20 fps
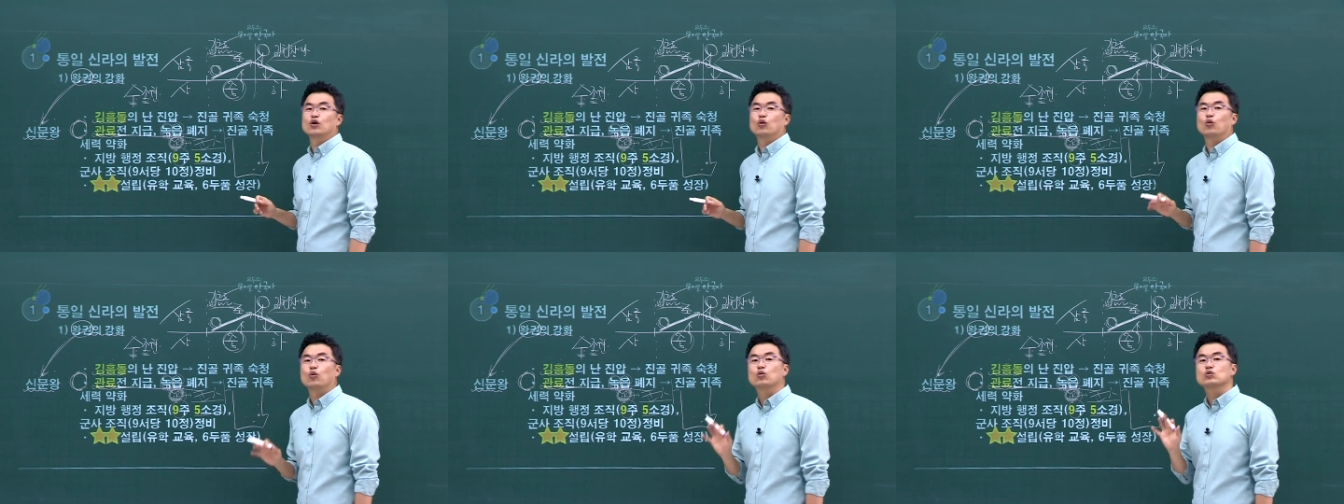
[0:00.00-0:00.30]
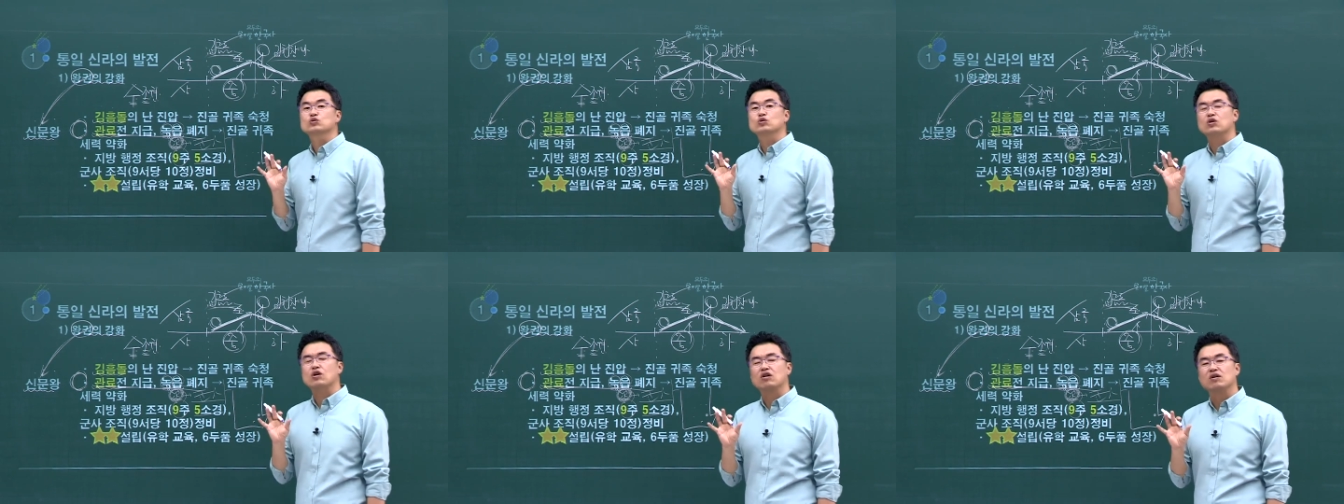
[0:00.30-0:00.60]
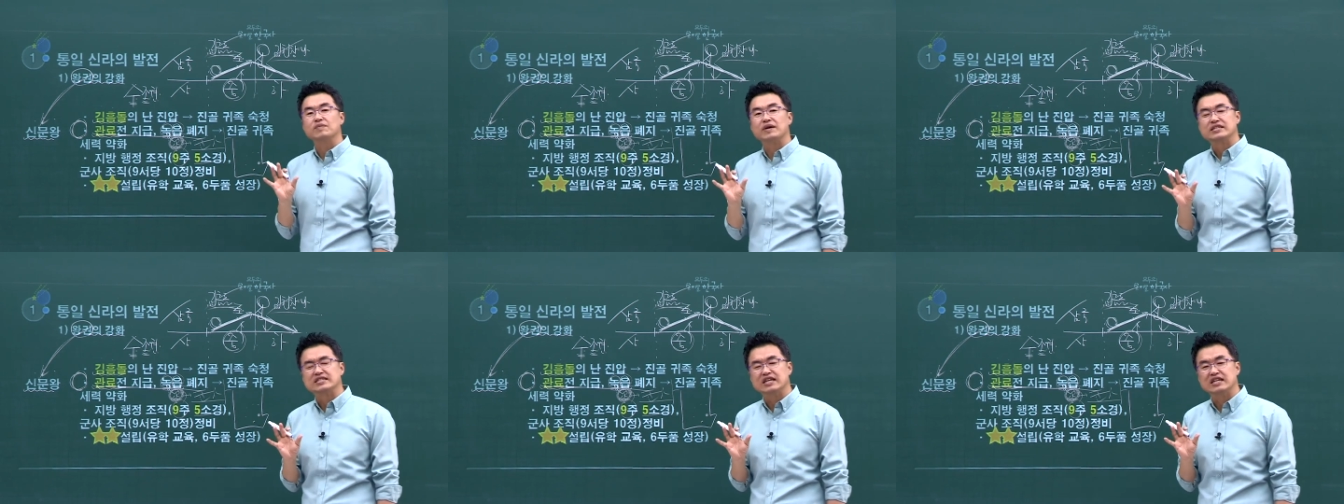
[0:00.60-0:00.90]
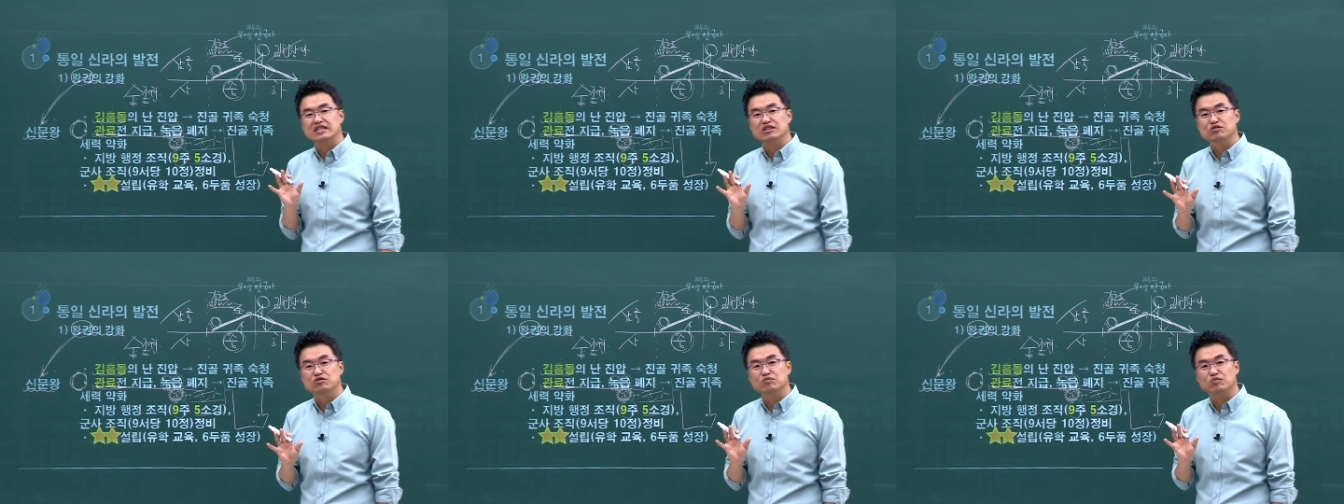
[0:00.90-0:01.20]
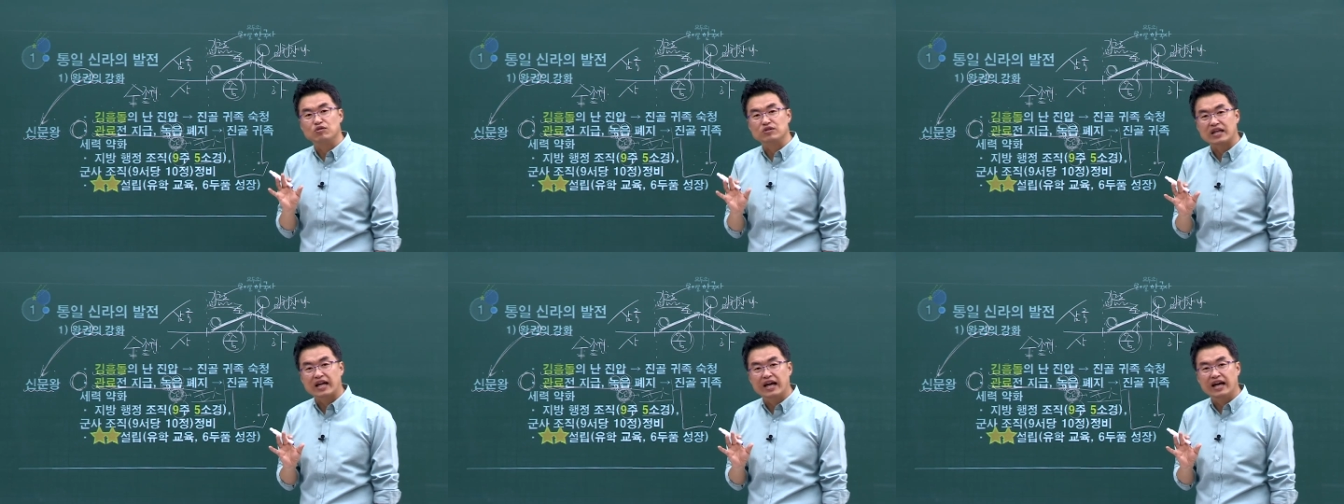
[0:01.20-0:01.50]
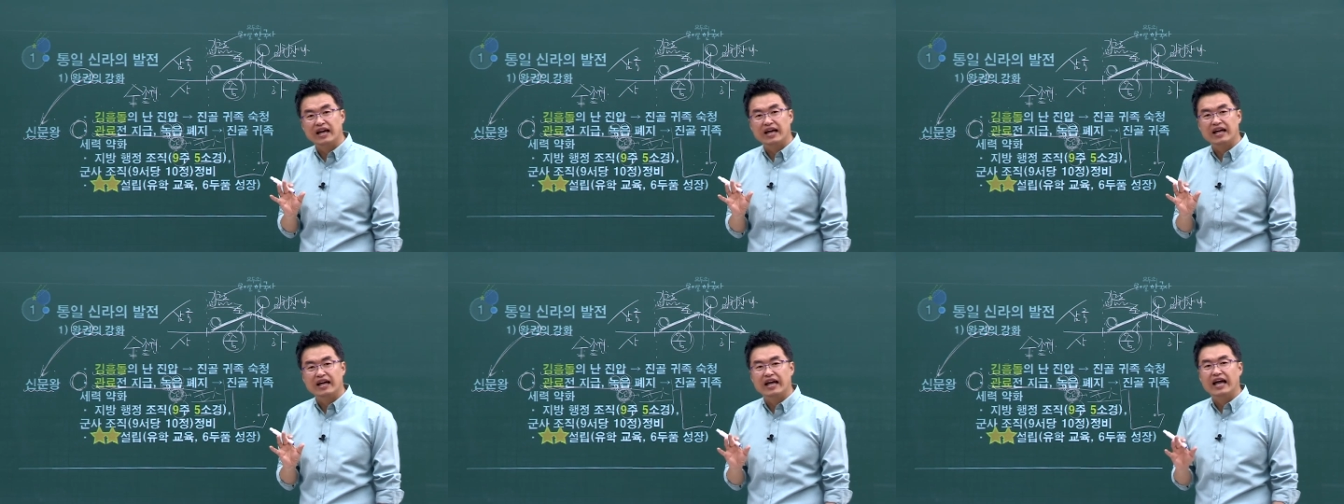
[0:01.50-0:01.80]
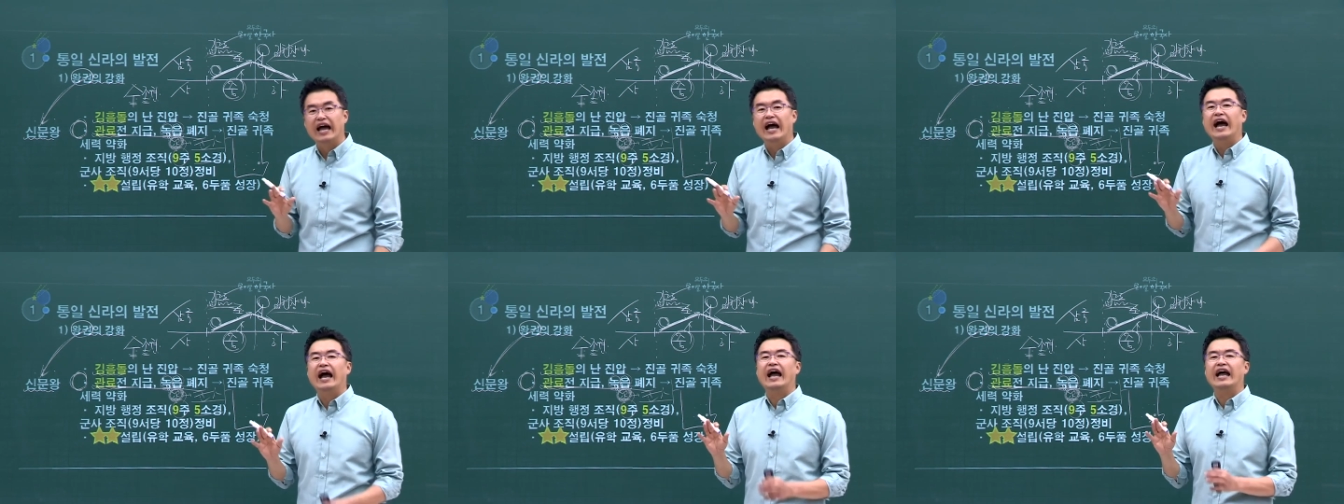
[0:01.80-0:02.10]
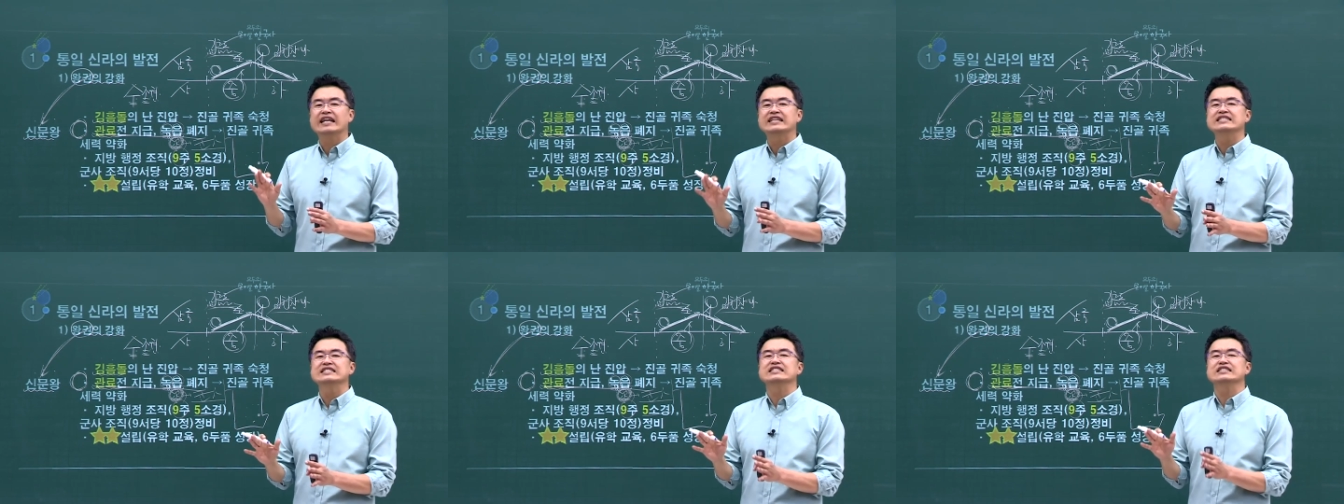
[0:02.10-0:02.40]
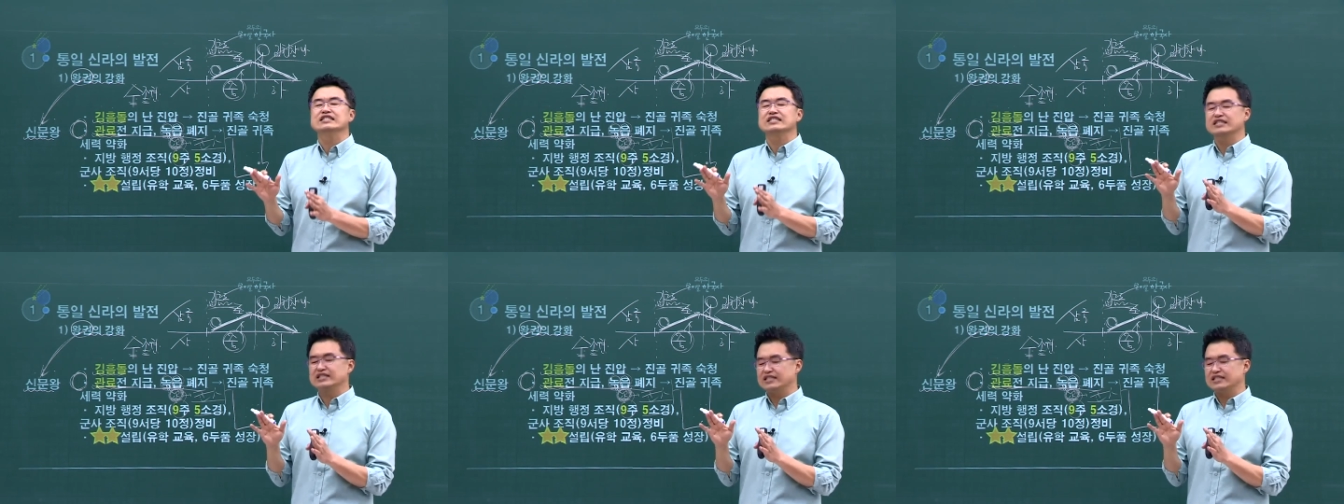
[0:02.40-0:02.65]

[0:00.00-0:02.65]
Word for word: 오수경을 배치한 이유는 뭐다? 한